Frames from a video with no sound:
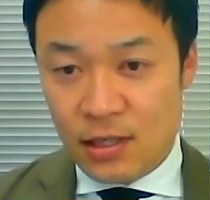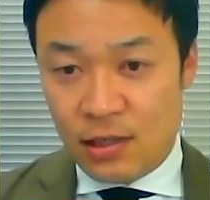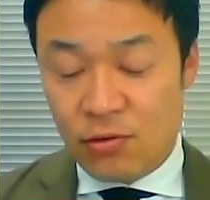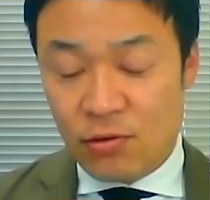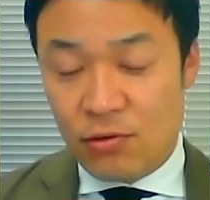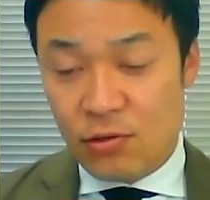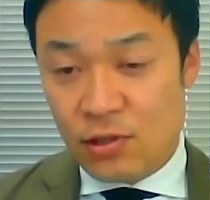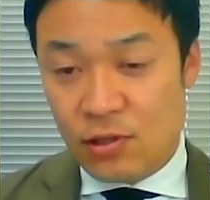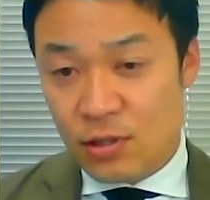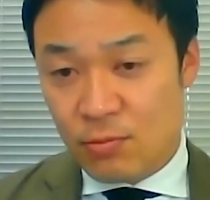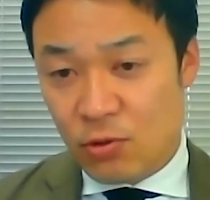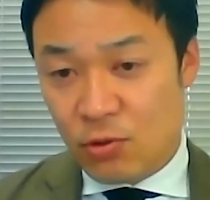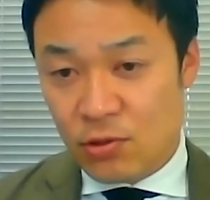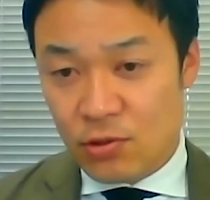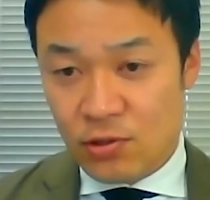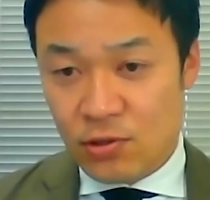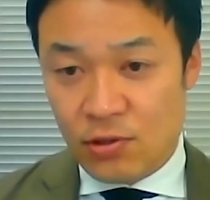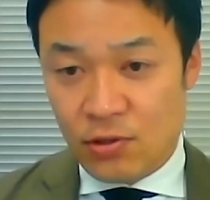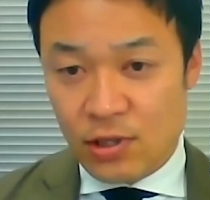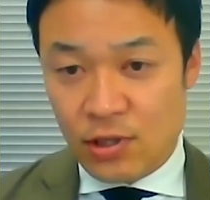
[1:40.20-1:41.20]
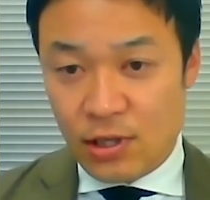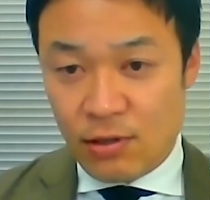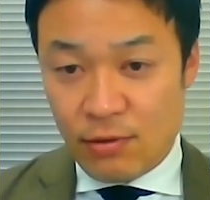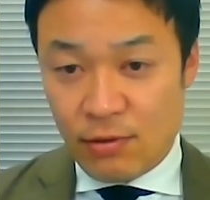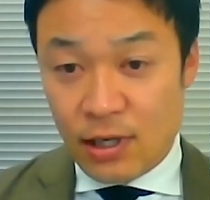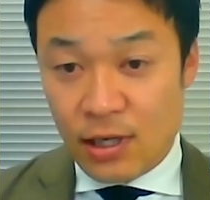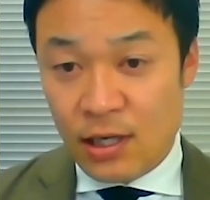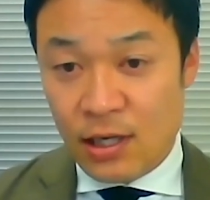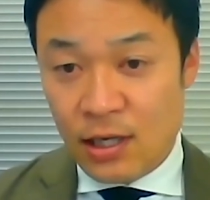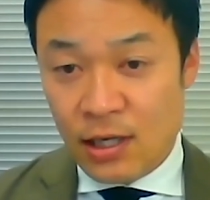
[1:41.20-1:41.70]
で特にスポーツにおいて
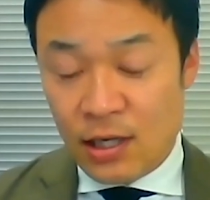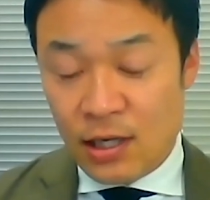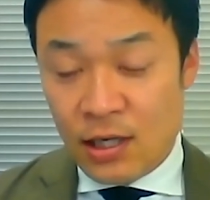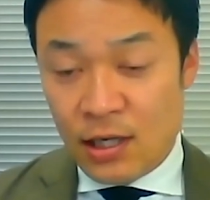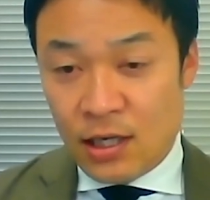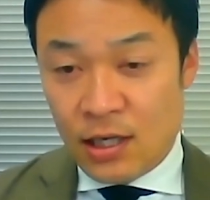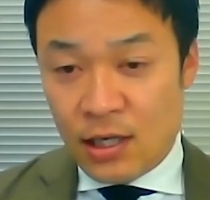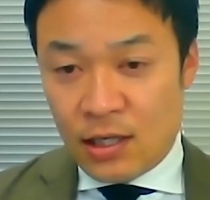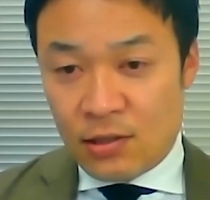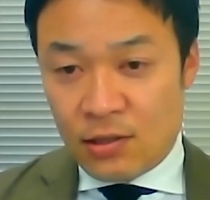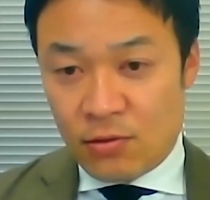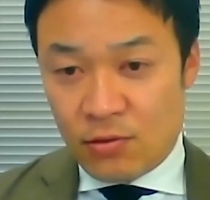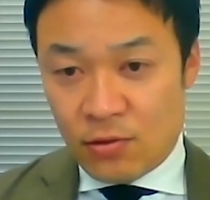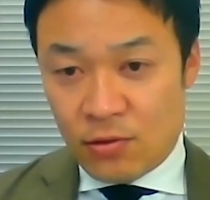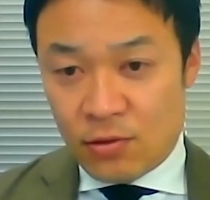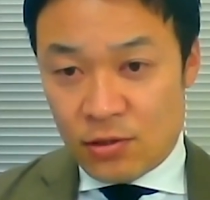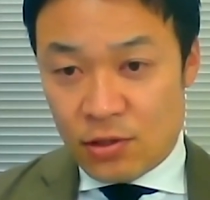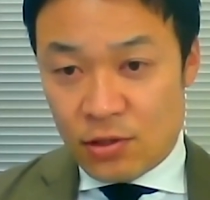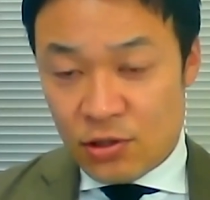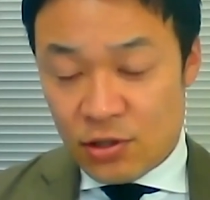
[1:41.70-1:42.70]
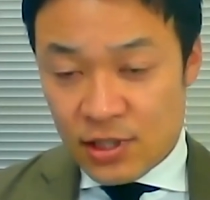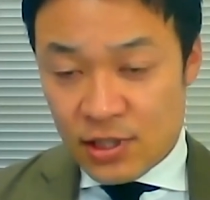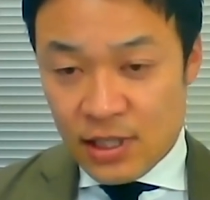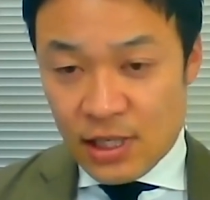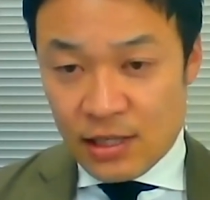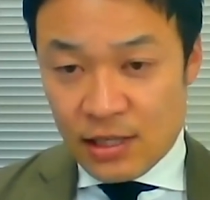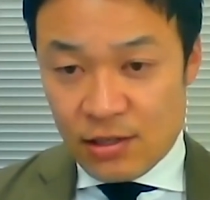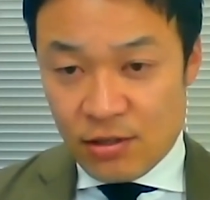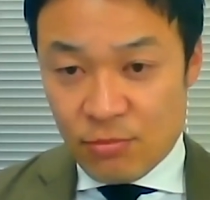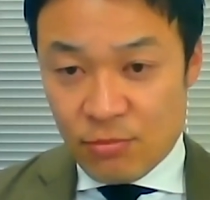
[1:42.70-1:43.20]
はその中視
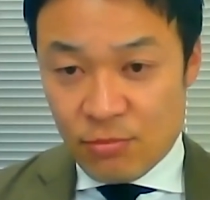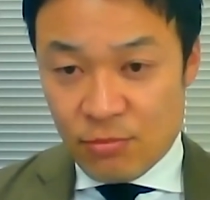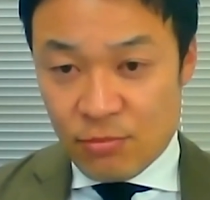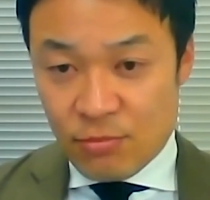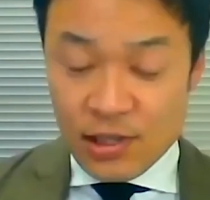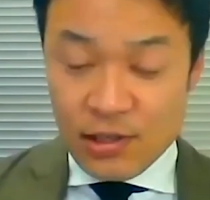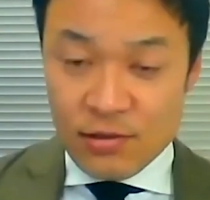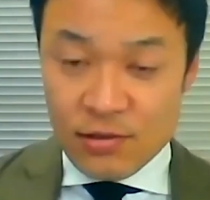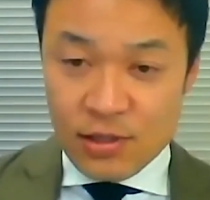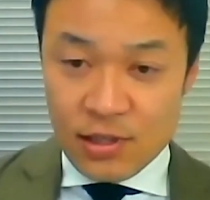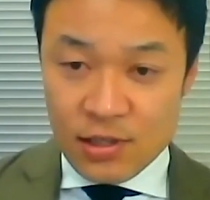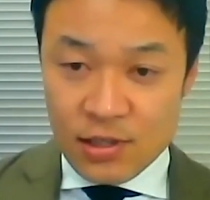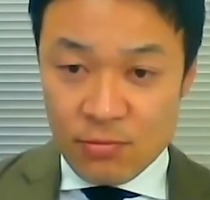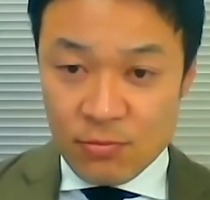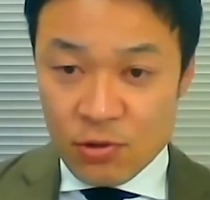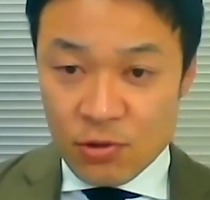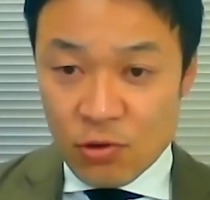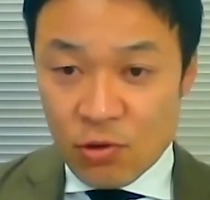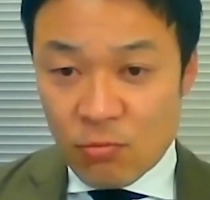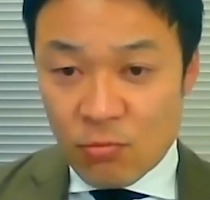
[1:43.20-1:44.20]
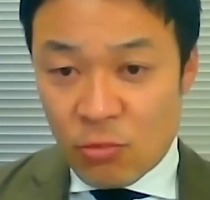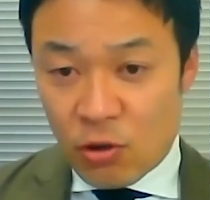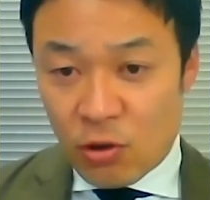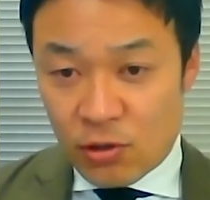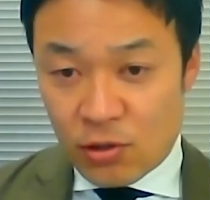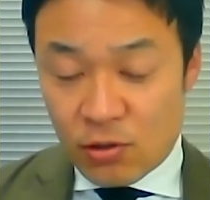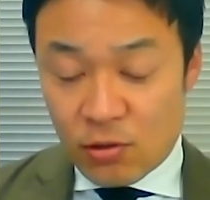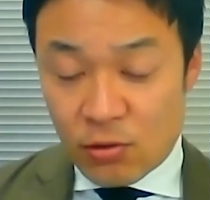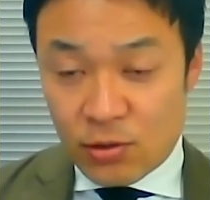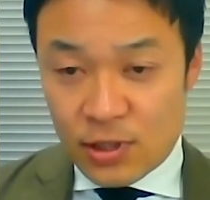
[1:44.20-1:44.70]
点というものが出るんですけども、そこ
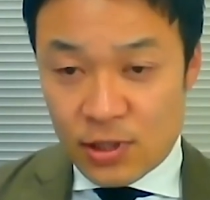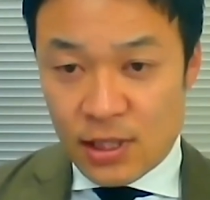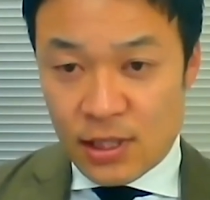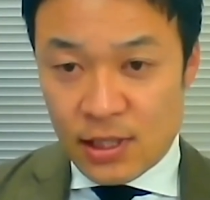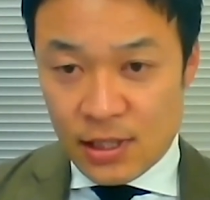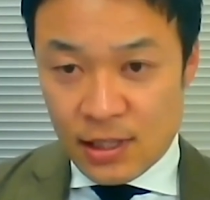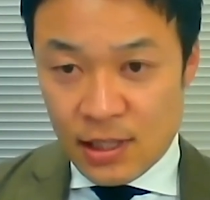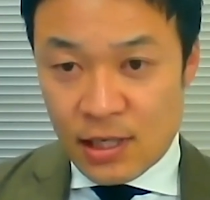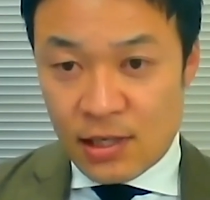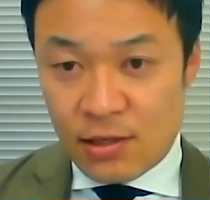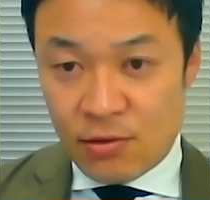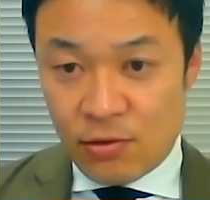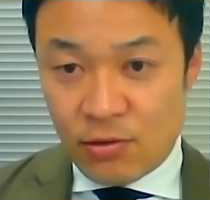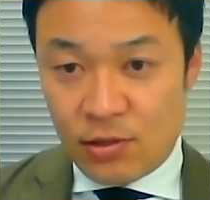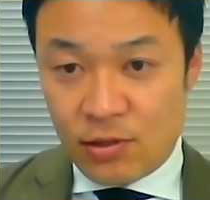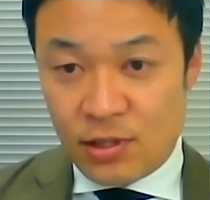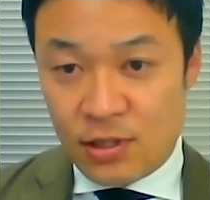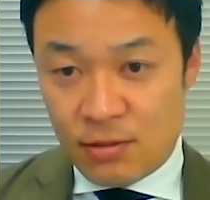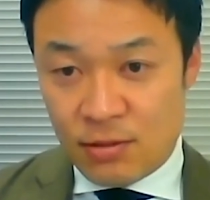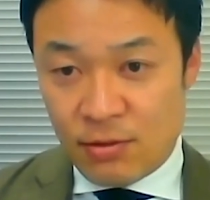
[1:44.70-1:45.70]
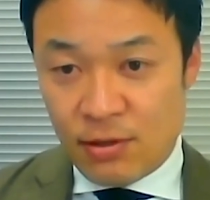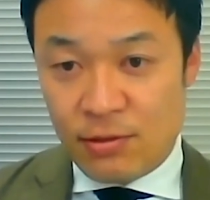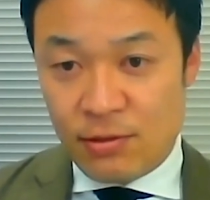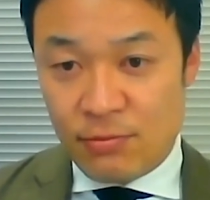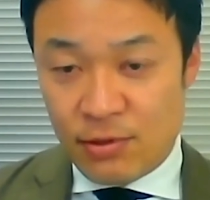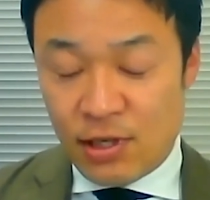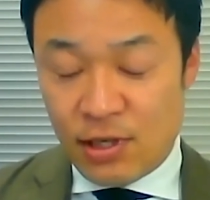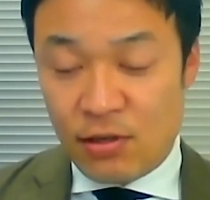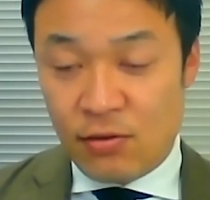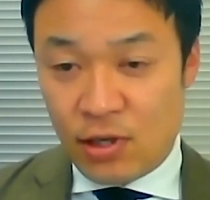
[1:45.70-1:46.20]
も当然何を一番
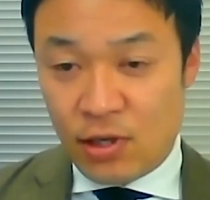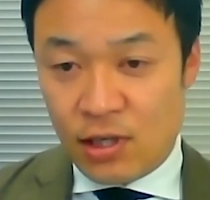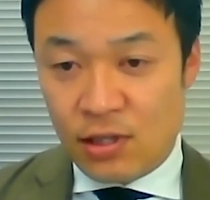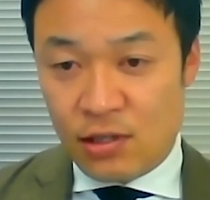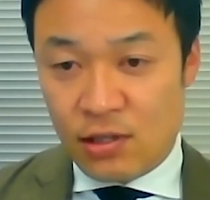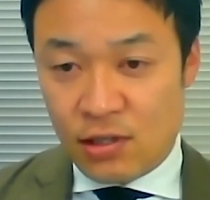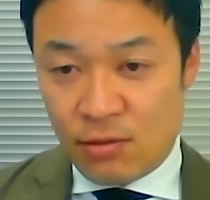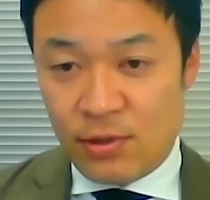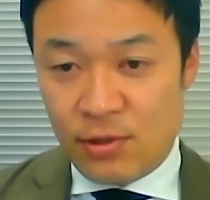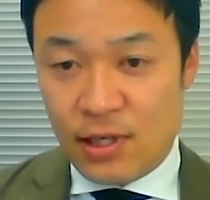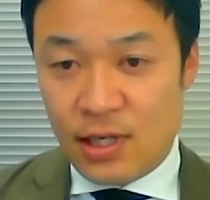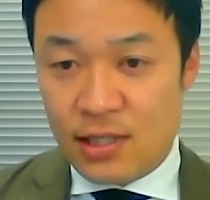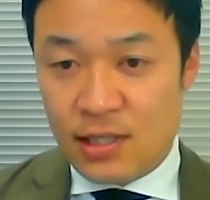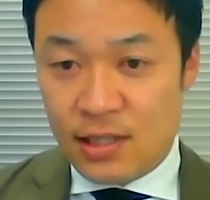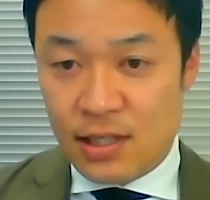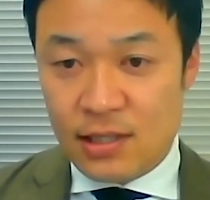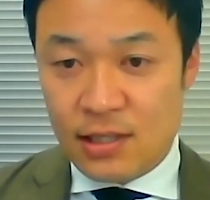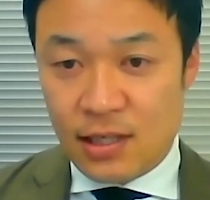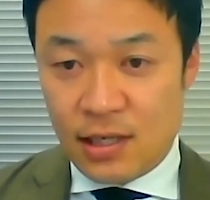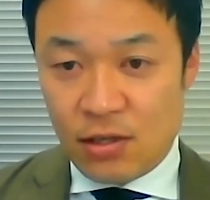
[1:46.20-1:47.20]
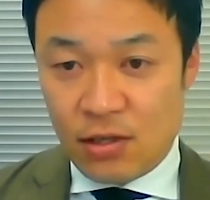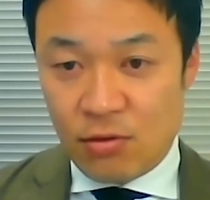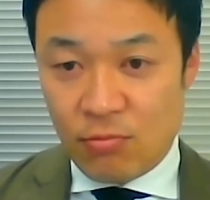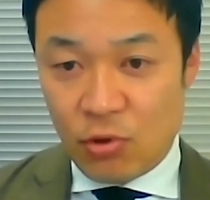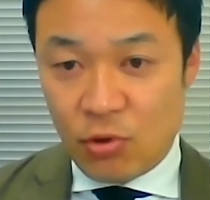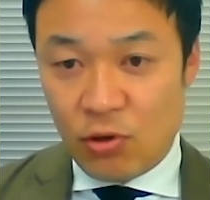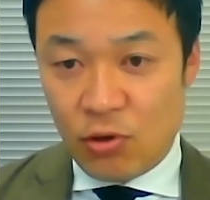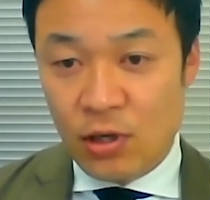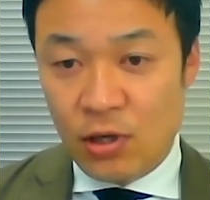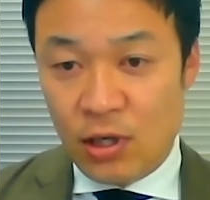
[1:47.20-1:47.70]
見ているのかっていうのも大事ですけれど
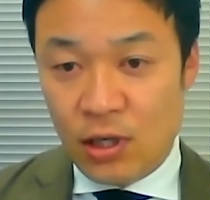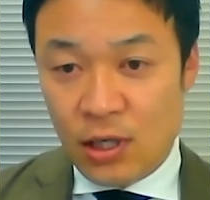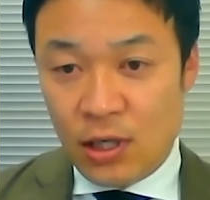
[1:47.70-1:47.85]
も、